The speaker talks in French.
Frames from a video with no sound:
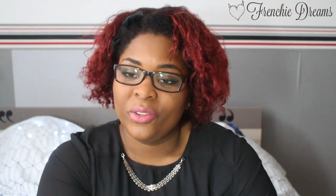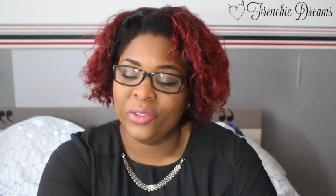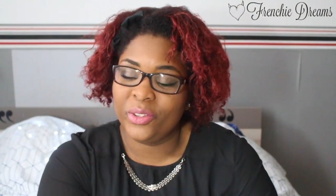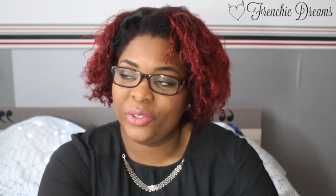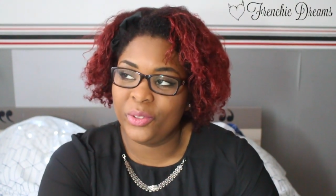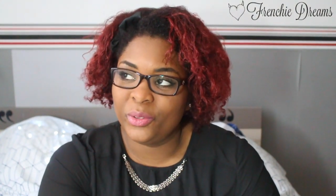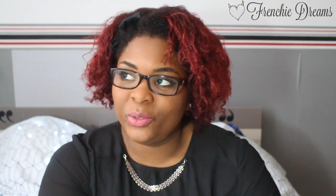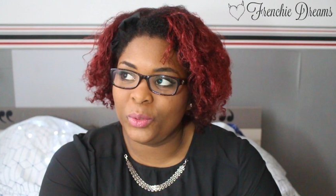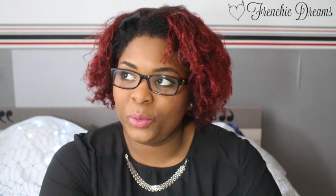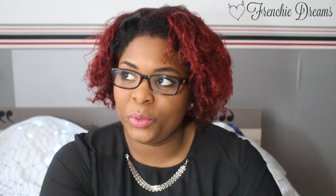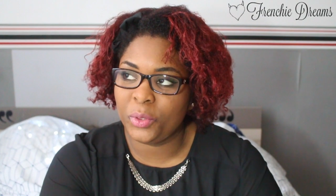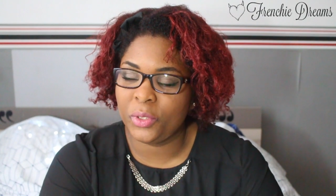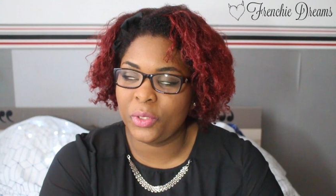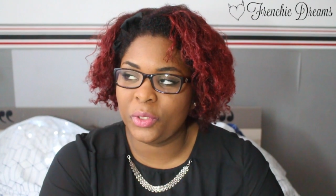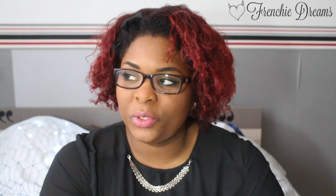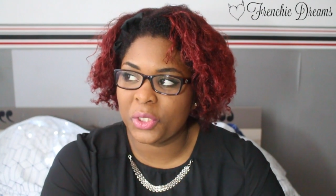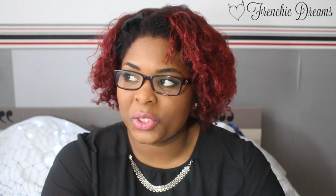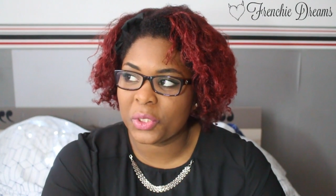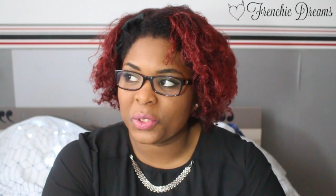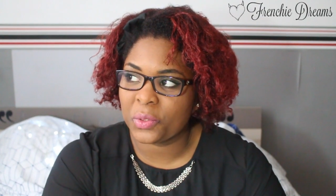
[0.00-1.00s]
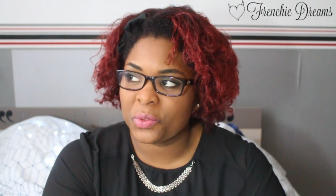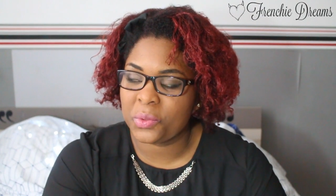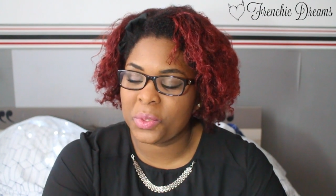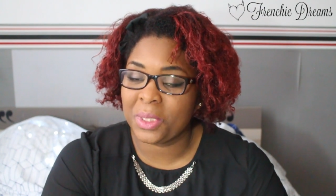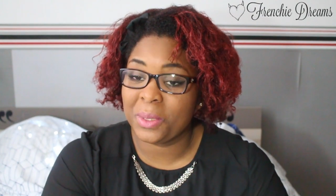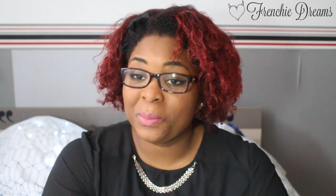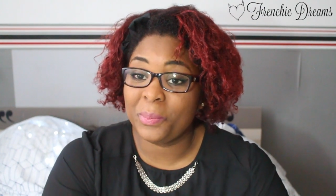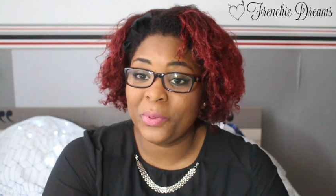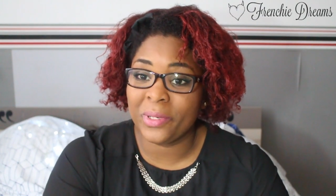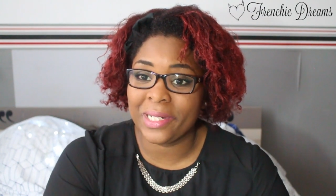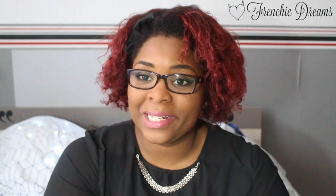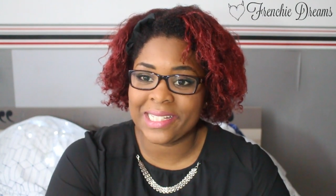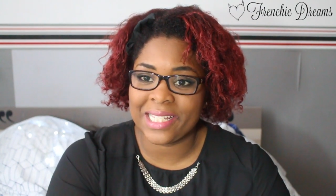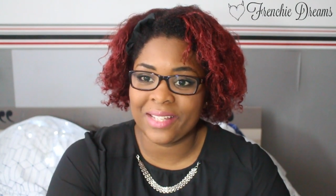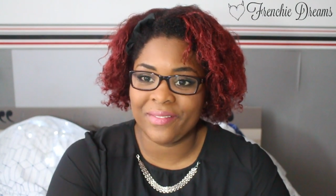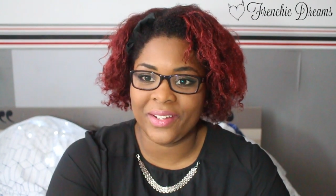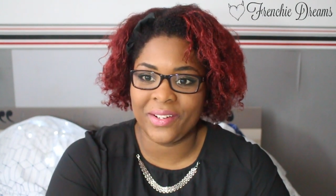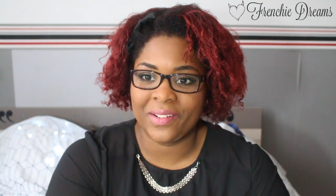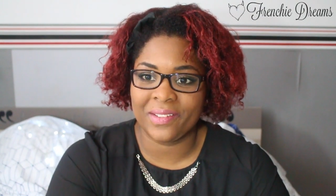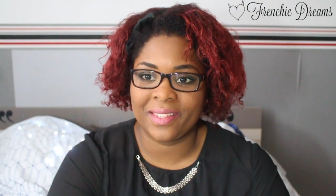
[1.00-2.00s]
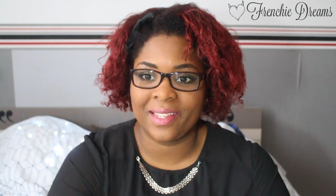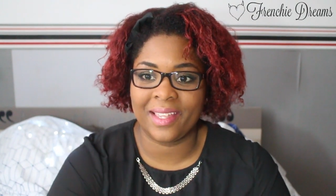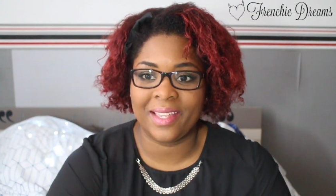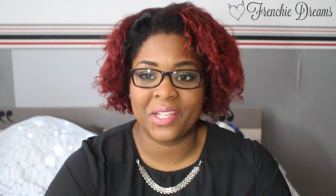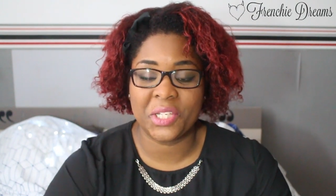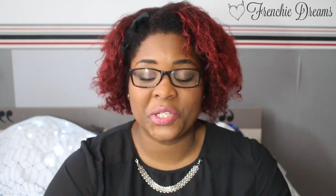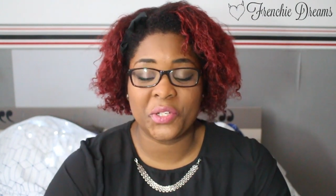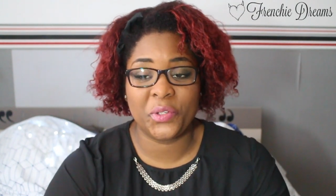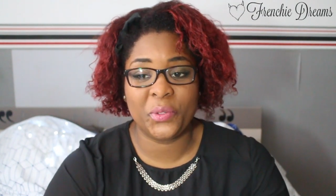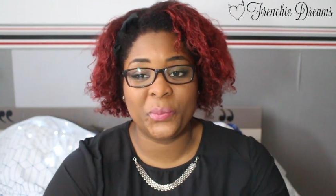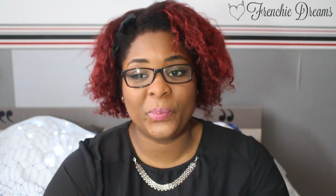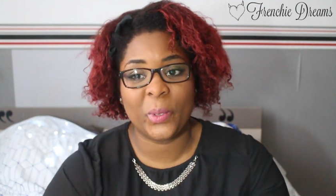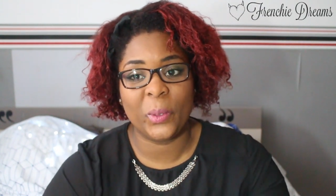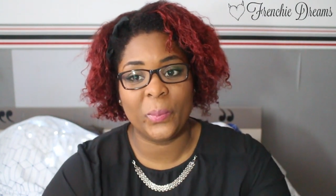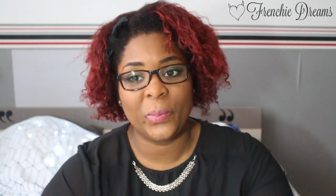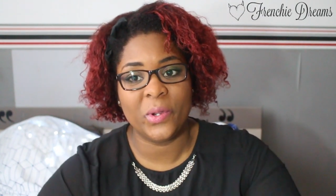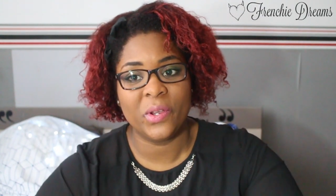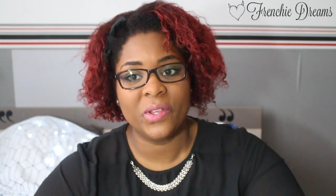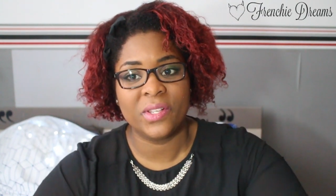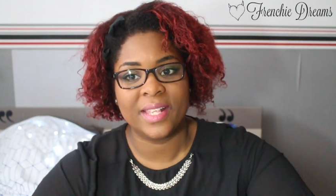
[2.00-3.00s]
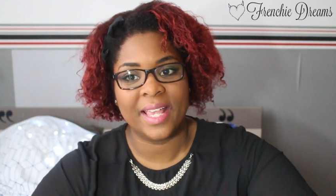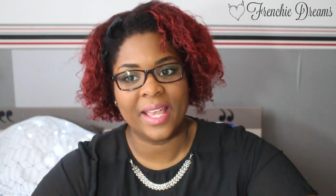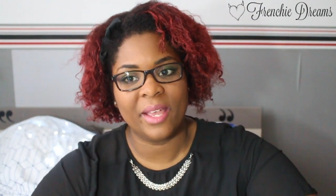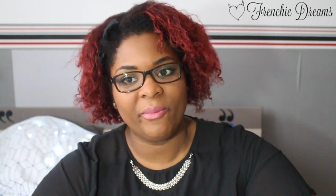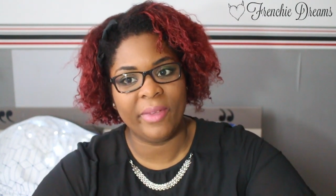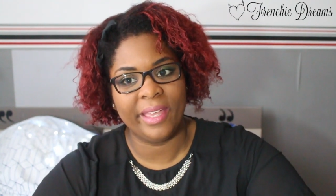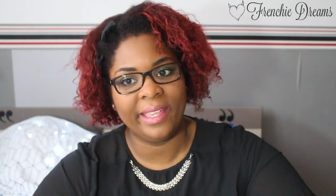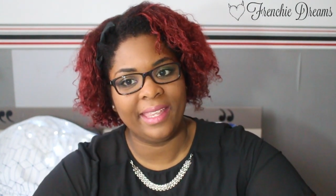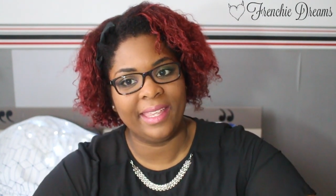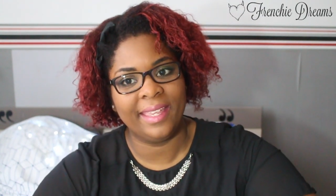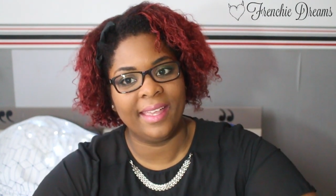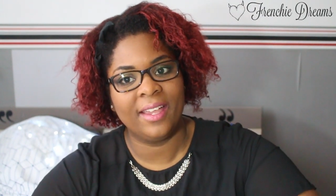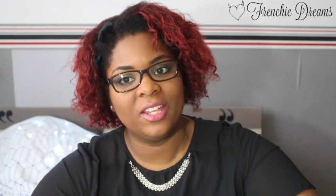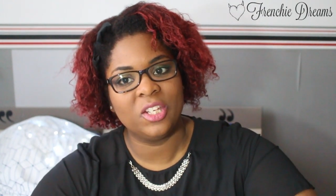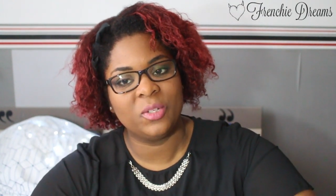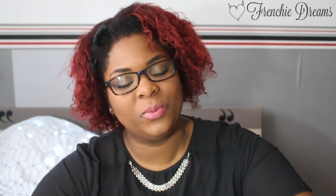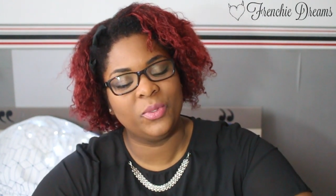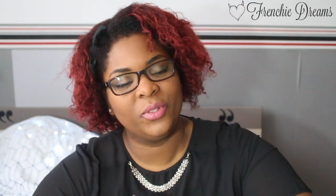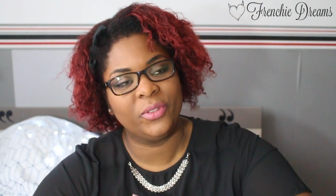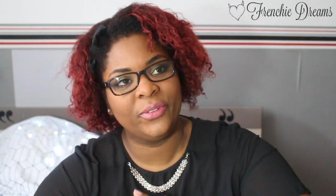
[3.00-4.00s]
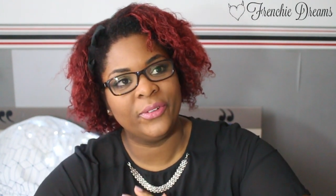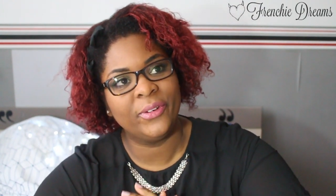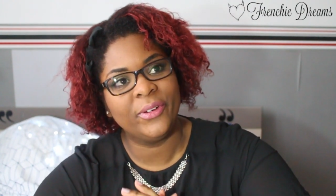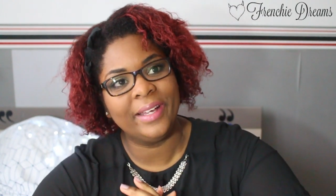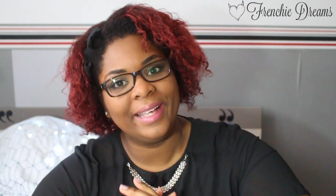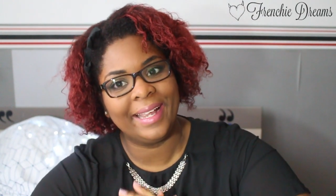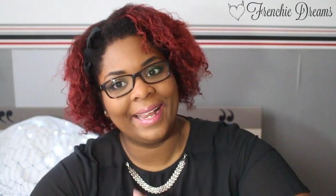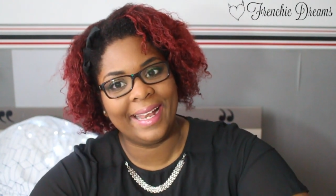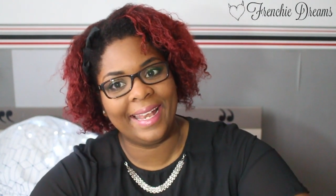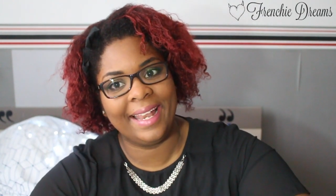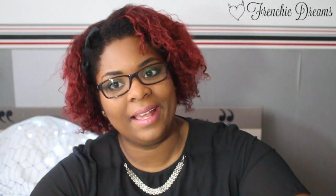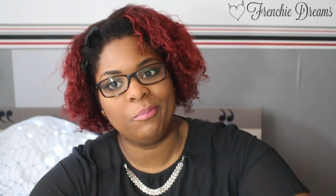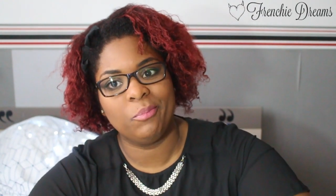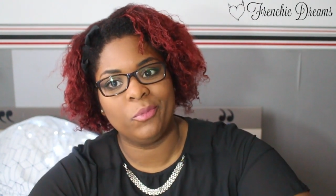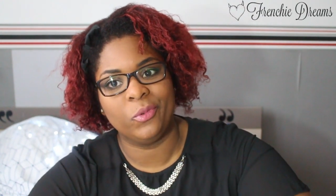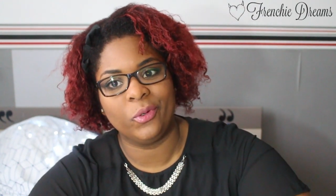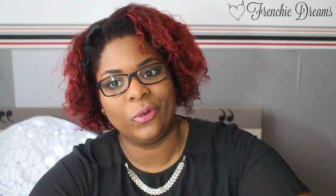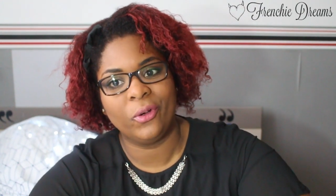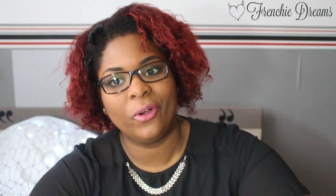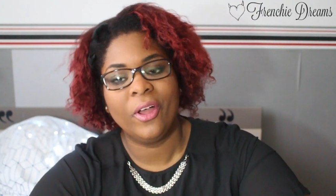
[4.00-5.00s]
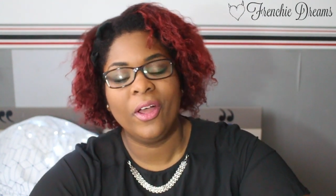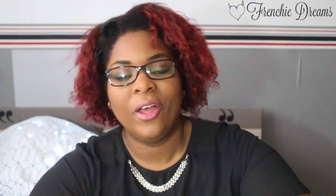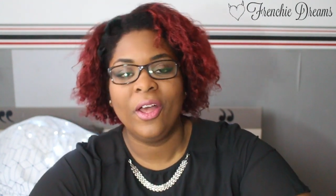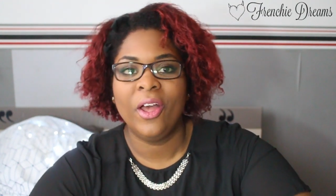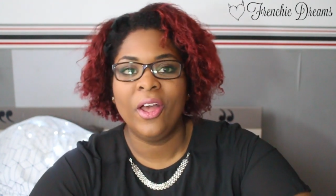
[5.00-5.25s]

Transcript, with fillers: Donc aujourd'hui pour la Saint-Valentin je vous propose un maquillage plutôt glamour,